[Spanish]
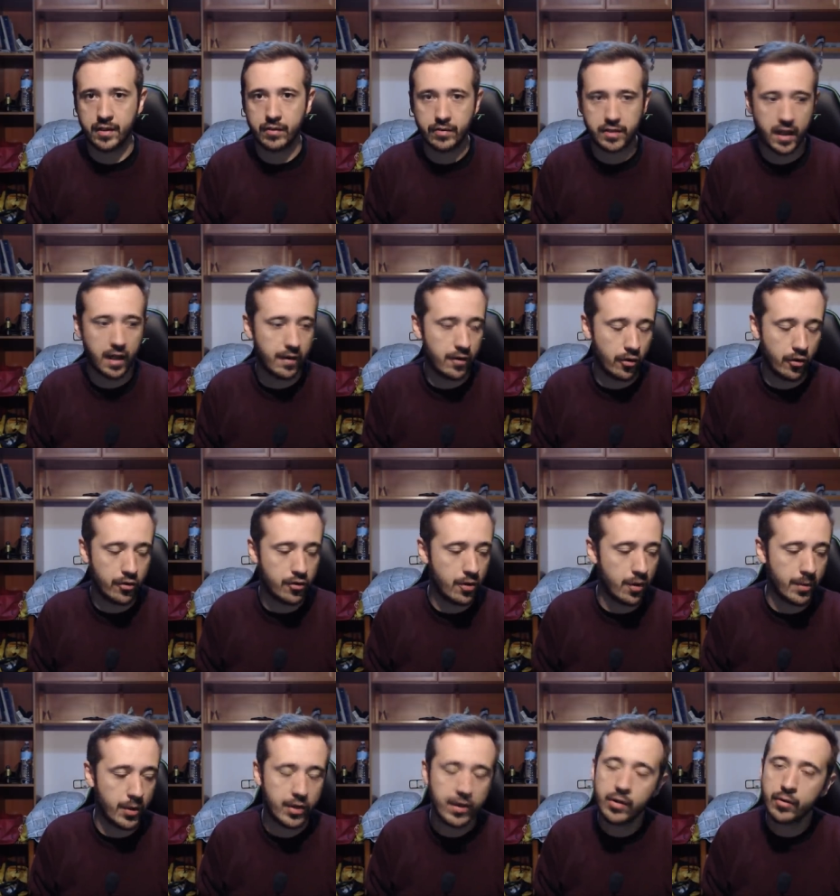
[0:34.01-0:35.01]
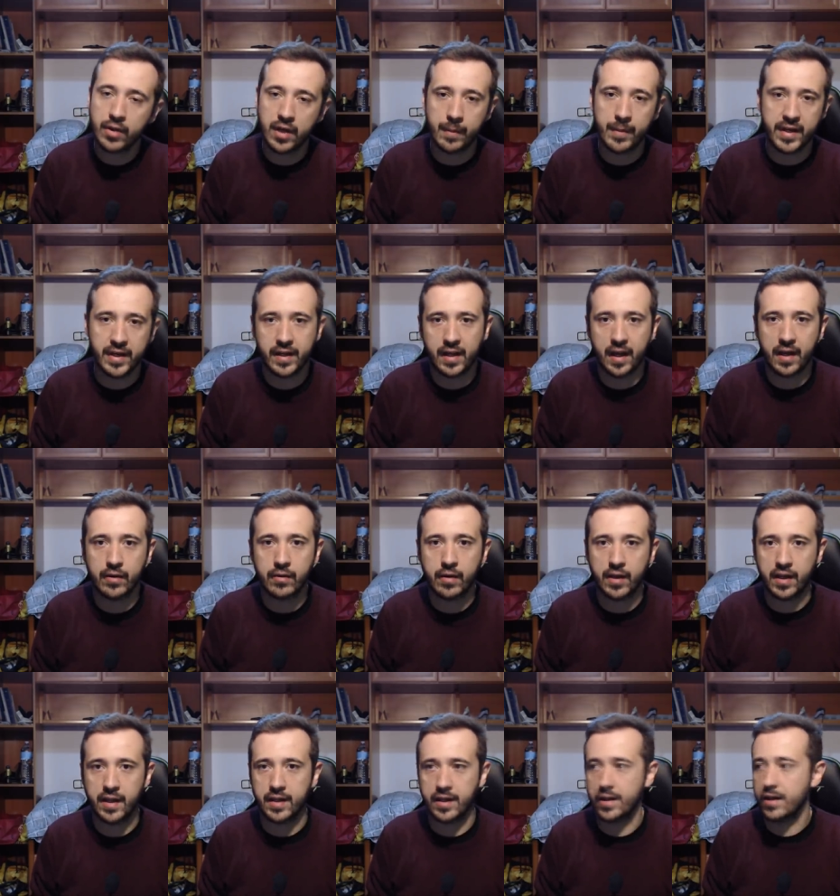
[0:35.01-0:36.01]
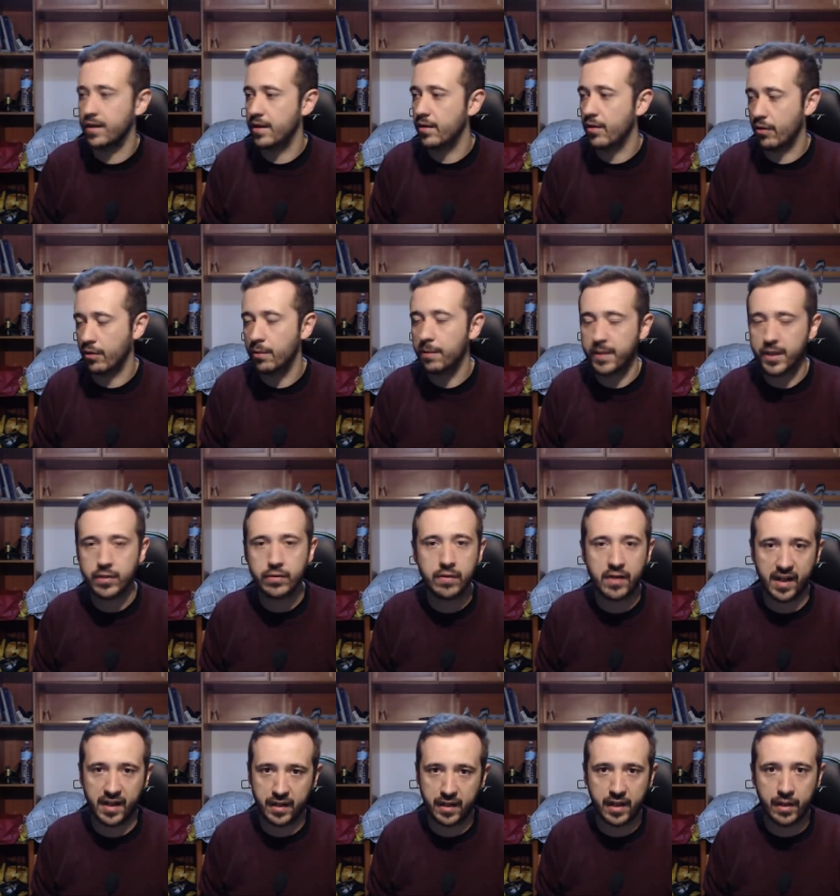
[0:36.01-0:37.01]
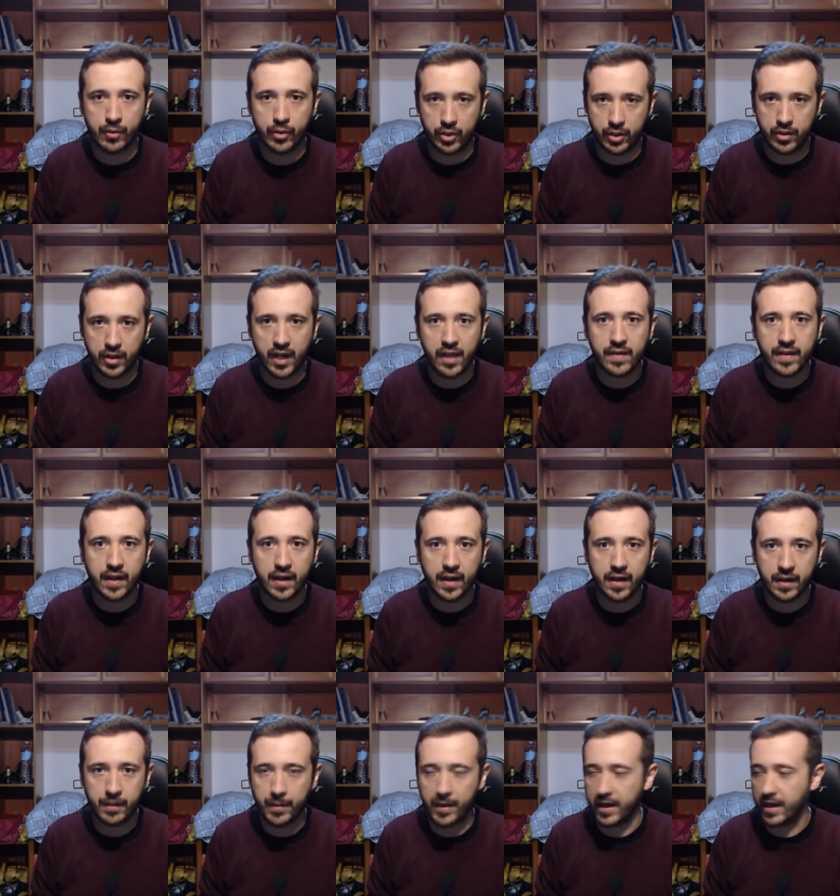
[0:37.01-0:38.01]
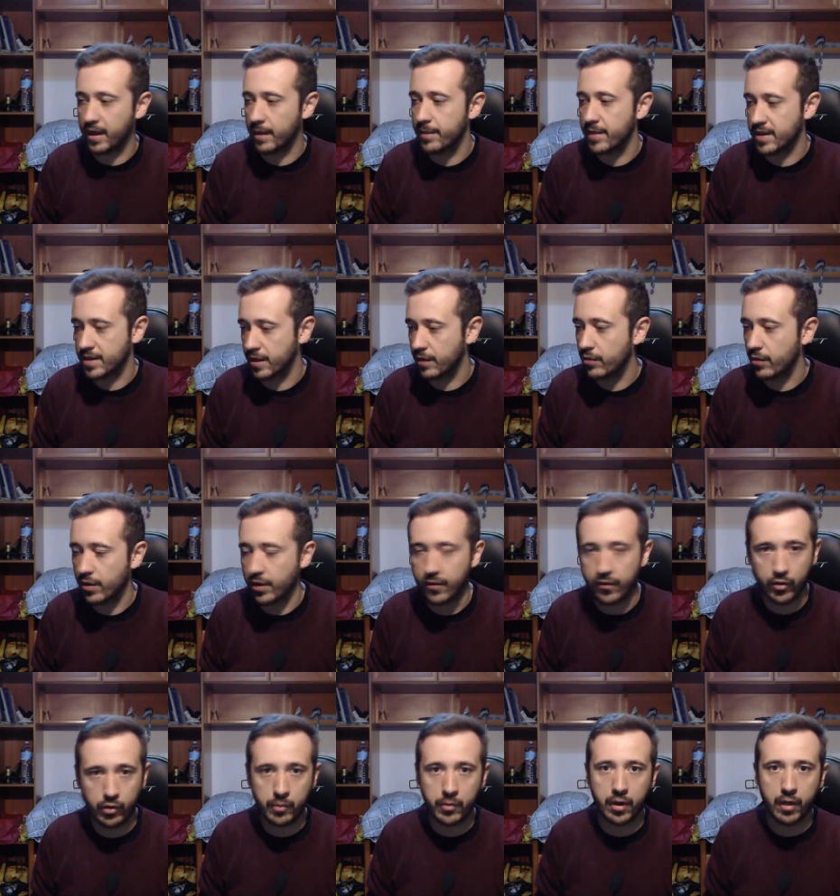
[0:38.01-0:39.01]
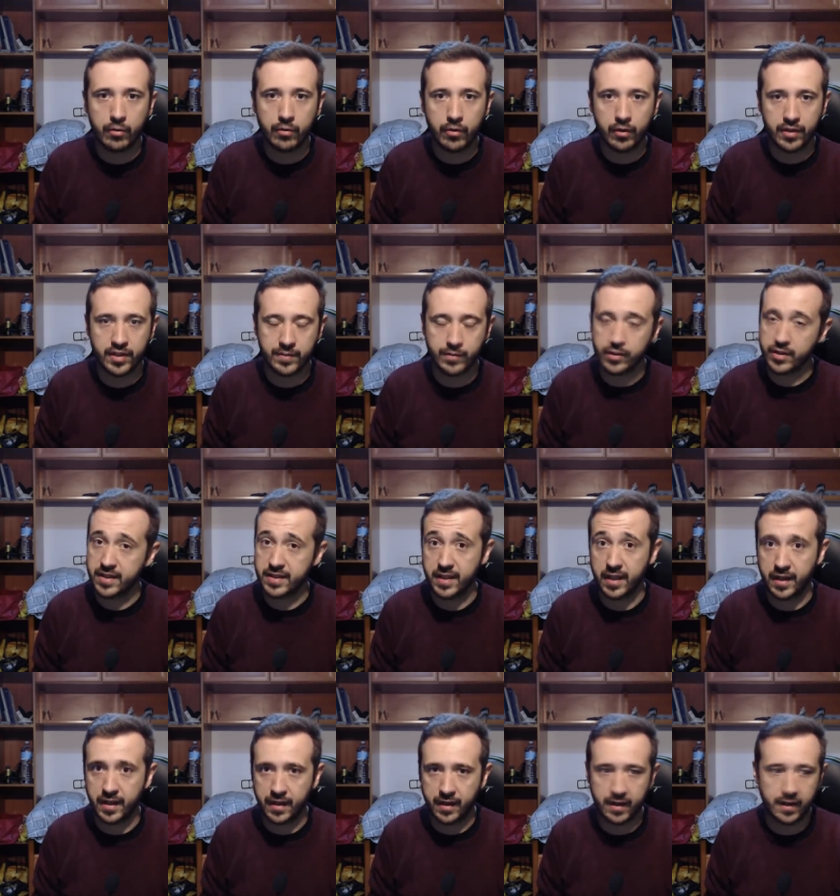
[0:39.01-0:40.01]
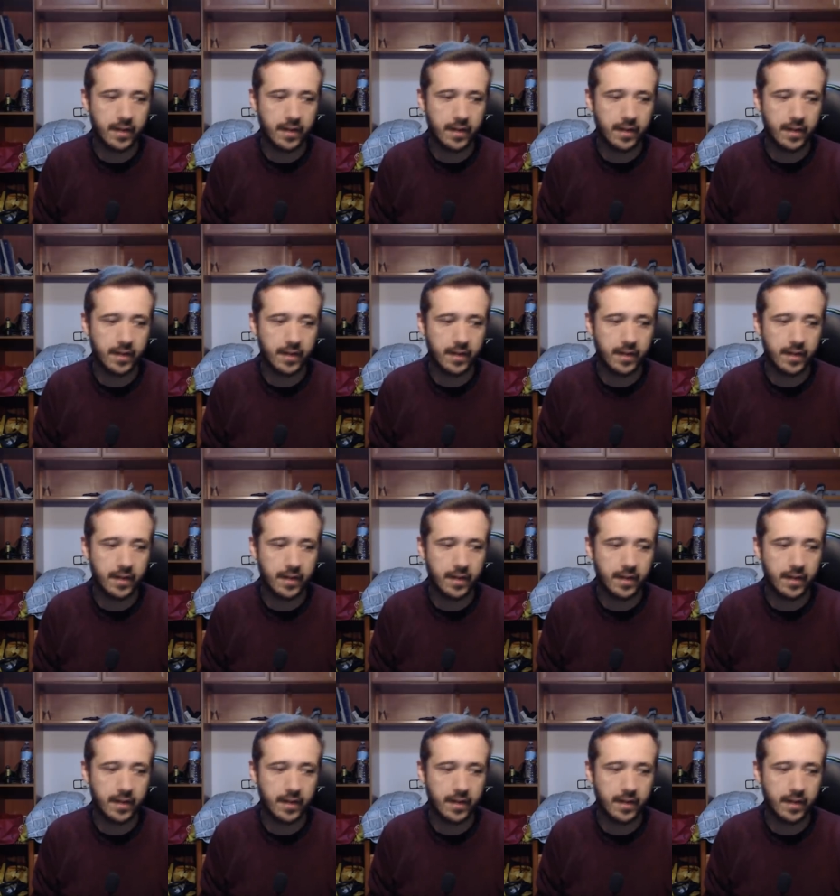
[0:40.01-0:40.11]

O sea, no, veo ningún americano que haya decidido romper su carnet de abonado de la Indicar para cambiarse a uno de Fórmula 1 después de esta carrera.